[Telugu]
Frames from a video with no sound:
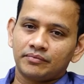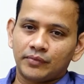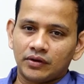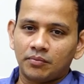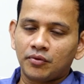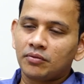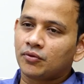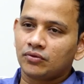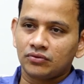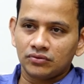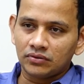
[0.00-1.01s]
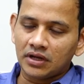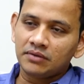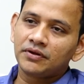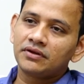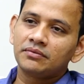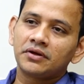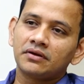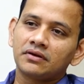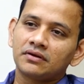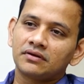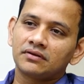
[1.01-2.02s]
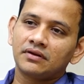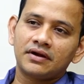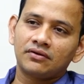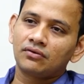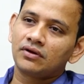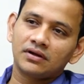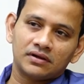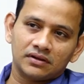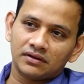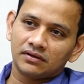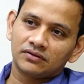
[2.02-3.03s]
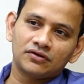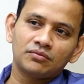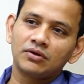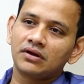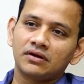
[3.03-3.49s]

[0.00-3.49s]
మనం అప్పుడప్పుడు అలిపిరి దారి గుండా తిరుమల